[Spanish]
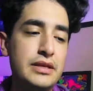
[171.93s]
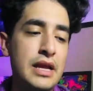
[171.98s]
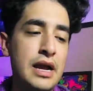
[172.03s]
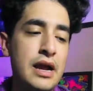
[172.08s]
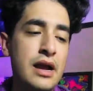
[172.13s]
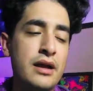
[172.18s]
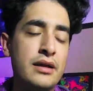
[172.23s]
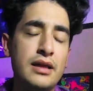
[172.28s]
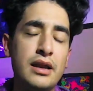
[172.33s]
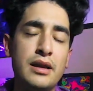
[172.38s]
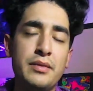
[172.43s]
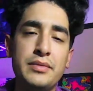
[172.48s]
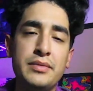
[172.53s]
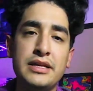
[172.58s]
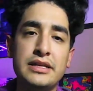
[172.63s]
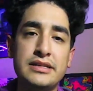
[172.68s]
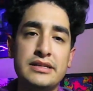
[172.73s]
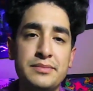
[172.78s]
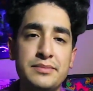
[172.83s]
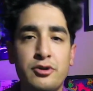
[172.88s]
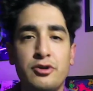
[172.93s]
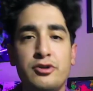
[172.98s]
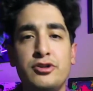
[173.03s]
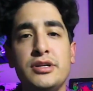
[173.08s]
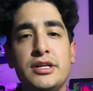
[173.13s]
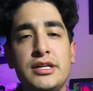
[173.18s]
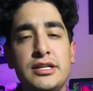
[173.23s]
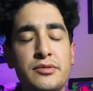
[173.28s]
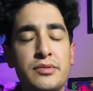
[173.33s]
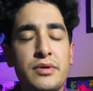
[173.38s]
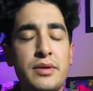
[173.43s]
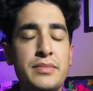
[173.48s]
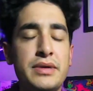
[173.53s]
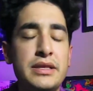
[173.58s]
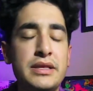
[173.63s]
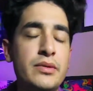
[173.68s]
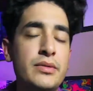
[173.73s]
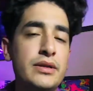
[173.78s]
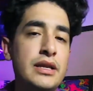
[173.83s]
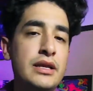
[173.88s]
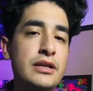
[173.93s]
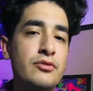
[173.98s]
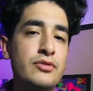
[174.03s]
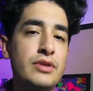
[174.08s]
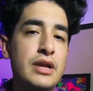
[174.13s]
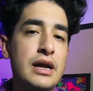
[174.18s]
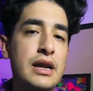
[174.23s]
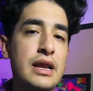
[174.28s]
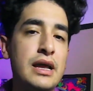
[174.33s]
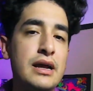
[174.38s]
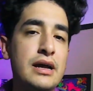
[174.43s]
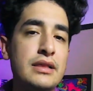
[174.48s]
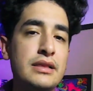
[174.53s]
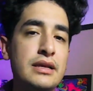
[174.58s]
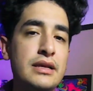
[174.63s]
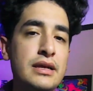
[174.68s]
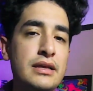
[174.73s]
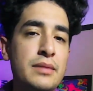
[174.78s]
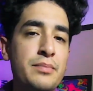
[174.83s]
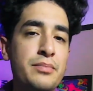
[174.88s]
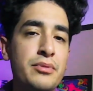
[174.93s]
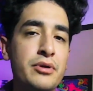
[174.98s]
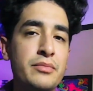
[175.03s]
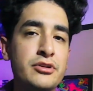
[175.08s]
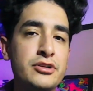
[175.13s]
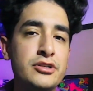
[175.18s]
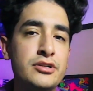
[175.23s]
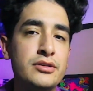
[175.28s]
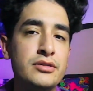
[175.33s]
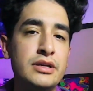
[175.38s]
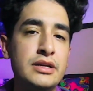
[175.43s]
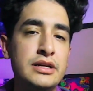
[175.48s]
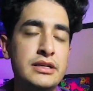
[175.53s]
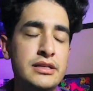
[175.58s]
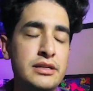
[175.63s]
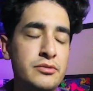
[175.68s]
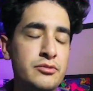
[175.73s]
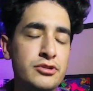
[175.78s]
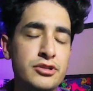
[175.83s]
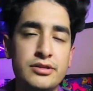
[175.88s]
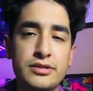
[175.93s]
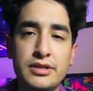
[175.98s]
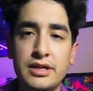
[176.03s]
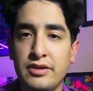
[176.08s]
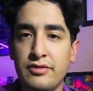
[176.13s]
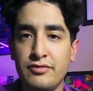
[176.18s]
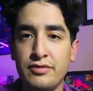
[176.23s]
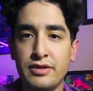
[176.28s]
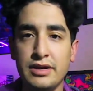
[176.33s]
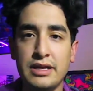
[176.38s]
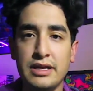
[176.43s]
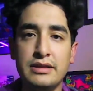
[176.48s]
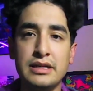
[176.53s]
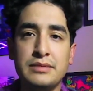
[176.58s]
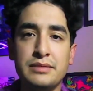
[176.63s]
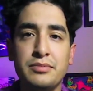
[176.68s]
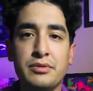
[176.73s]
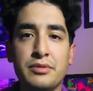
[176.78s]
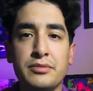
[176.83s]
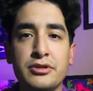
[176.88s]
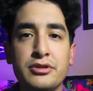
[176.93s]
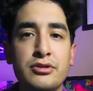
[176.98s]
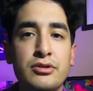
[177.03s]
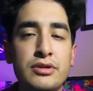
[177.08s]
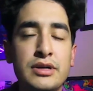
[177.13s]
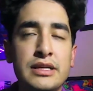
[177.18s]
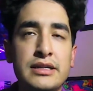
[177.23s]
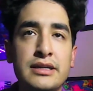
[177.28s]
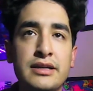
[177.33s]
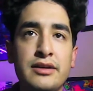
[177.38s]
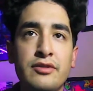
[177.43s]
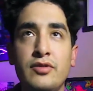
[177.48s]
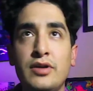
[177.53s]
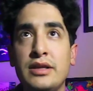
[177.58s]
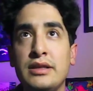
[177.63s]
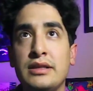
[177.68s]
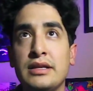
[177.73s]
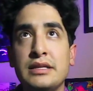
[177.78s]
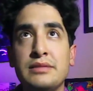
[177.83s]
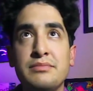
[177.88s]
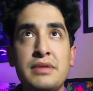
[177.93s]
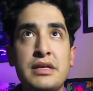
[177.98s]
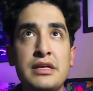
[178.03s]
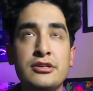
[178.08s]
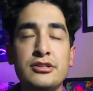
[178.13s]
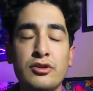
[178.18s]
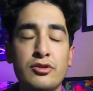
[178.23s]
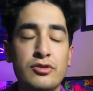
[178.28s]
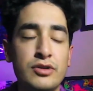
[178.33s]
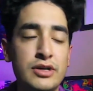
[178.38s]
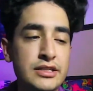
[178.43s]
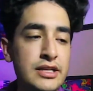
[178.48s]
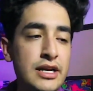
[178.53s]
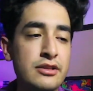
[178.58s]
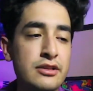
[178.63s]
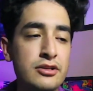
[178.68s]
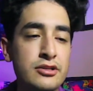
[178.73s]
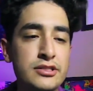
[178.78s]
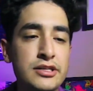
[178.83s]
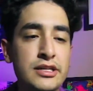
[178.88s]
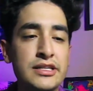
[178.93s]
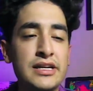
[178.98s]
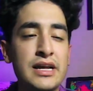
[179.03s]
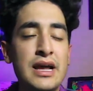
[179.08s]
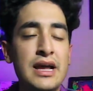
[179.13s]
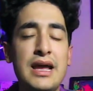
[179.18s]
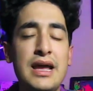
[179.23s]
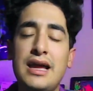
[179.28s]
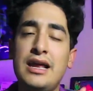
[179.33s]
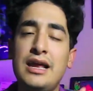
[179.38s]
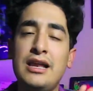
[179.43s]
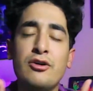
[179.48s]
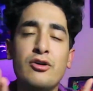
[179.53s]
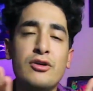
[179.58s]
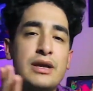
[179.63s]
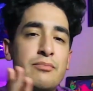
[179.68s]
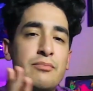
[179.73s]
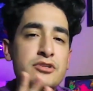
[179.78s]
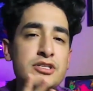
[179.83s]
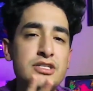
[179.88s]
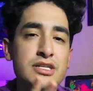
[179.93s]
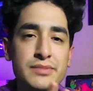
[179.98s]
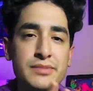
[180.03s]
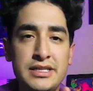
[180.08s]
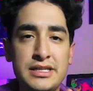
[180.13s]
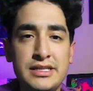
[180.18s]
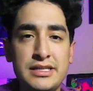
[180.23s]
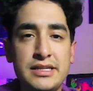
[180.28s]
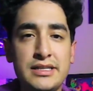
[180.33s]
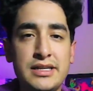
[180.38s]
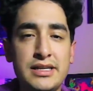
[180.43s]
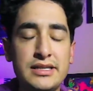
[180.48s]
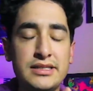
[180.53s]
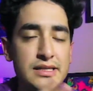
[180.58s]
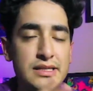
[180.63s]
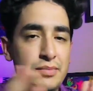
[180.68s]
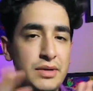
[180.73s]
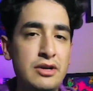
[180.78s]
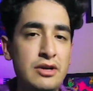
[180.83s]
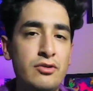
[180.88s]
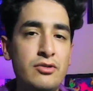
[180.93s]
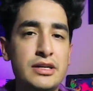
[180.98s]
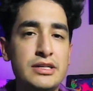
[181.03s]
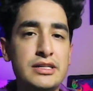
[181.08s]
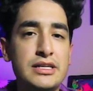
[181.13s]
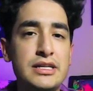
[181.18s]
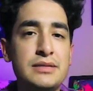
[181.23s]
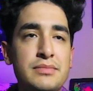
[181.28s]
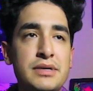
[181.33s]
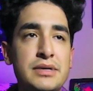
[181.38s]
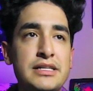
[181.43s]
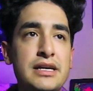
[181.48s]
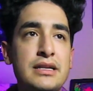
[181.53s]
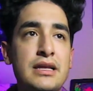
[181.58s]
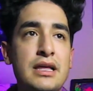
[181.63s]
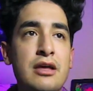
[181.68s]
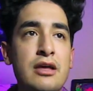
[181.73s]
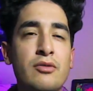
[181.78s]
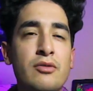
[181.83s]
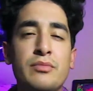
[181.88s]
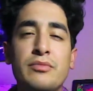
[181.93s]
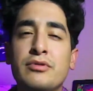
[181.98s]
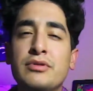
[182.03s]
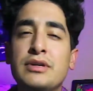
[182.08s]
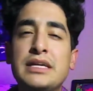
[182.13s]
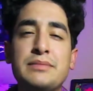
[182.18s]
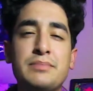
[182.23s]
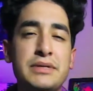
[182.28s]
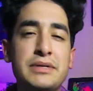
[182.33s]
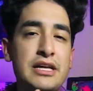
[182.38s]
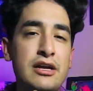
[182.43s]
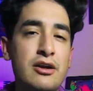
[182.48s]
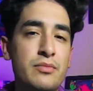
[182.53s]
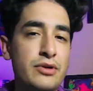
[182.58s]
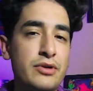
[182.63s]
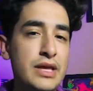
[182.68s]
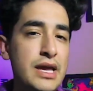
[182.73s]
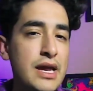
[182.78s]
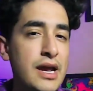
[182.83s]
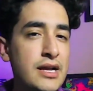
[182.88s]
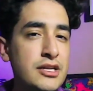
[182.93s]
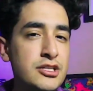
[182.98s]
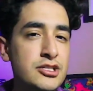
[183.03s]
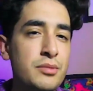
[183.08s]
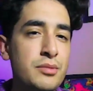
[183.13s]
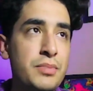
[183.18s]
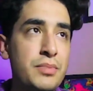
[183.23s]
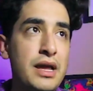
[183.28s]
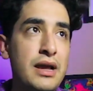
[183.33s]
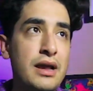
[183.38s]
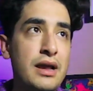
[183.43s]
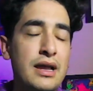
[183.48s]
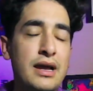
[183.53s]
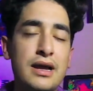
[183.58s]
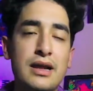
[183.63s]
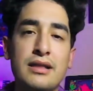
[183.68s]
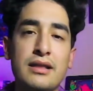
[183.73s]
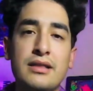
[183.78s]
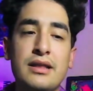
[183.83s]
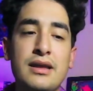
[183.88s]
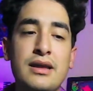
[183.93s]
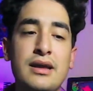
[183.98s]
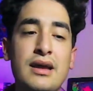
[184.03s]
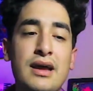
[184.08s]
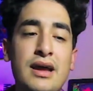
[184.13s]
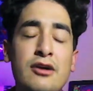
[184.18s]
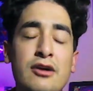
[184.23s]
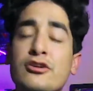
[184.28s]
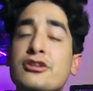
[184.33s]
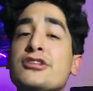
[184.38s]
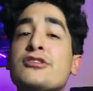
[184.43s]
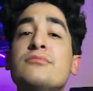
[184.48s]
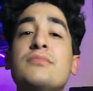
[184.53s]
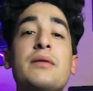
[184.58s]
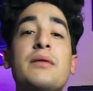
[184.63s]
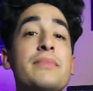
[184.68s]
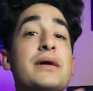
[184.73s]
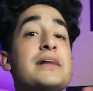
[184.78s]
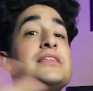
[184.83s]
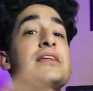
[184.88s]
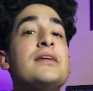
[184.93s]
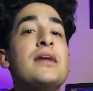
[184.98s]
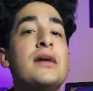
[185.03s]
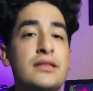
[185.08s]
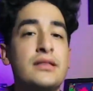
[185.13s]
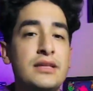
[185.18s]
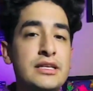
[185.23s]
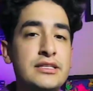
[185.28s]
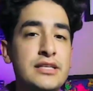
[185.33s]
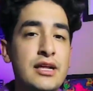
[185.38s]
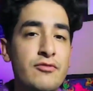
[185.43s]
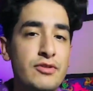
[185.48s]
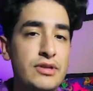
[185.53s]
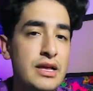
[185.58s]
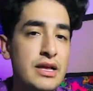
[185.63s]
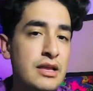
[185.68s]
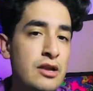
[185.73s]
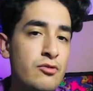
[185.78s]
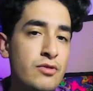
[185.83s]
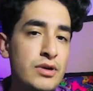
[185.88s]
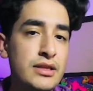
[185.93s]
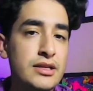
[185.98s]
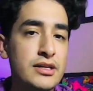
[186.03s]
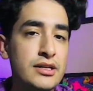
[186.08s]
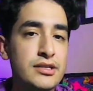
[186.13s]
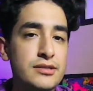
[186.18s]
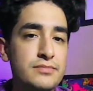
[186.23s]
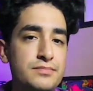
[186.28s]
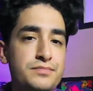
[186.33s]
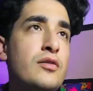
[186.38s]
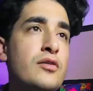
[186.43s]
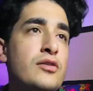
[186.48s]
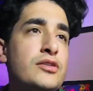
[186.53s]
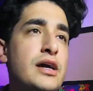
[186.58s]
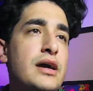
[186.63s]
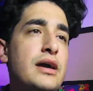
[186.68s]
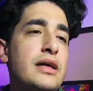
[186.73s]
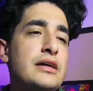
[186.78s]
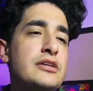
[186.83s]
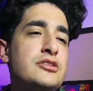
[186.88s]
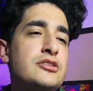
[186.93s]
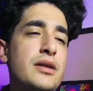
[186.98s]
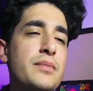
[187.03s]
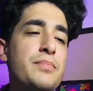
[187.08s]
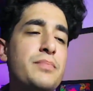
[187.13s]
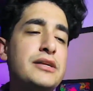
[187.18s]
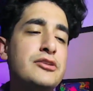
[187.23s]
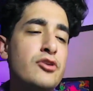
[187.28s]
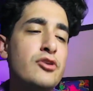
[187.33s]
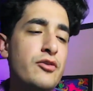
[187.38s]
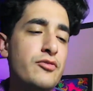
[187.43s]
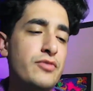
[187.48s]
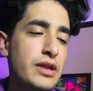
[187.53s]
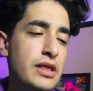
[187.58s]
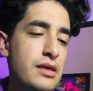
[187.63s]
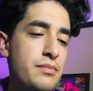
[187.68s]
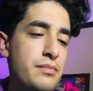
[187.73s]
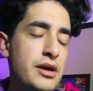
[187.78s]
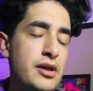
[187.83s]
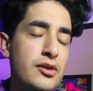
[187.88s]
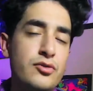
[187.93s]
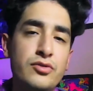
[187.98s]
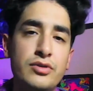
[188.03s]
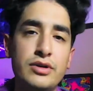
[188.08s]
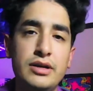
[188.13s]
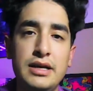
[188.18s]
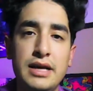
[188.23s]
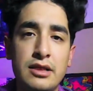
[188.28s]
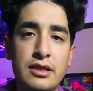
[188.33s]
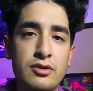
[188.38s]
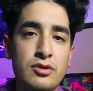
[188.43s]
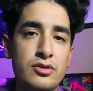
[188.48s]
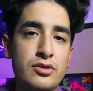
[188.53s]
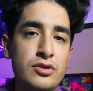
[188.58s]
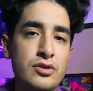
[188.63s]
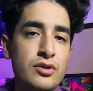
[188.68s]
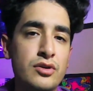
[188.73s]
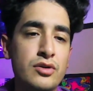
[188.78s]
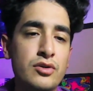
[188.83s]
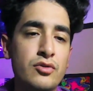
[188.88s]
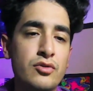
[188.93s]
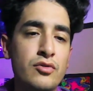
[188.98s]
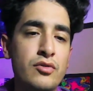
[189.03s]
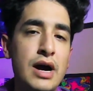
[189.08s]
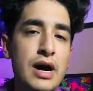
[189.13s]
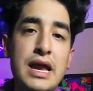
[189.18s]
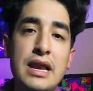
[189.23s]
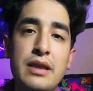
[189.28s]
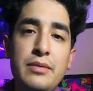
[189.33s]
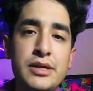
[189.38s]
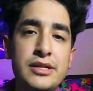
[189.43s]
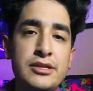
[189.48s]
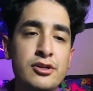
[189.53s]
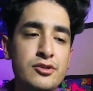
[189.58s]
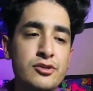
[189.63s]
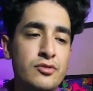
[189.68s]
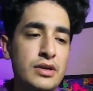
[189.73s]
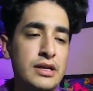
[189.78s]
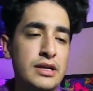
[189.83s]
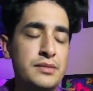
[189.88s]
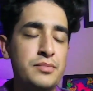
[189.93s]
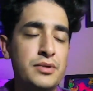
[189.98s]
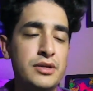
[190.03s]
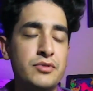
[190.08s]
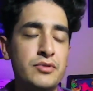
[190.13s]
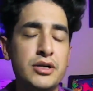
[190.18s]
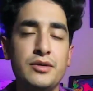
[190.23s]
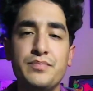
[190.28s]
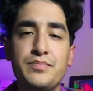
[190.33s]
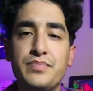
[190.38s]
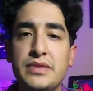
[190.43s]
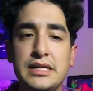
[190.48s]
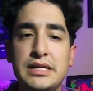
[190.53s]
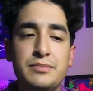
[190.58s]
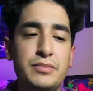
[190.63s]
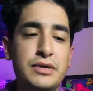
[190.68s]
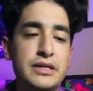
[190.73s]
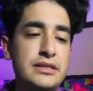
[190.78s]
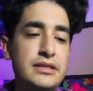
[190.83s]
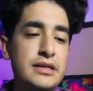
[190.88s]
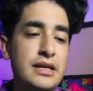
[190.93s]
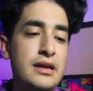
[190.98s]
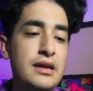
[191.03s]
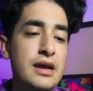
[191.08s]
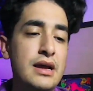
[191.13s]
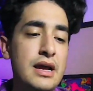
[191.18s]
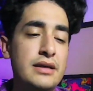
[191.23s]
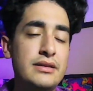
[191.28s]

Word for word: ya que generalmente esas producciones obviamente vienen de una gran cantidad de promoción y distribución de diferentes promotoras, de diferentes medios o lo que sea. Entonces, eh, lo que muchas veces hacen esas películas más que nada como una especie como de gancho para que la gente consuma más al artista al final de cuentas. Cosa que de hecho le pasó a Freddie Mercury, Elton John o a Elvis, los cuales pues bueno, después de,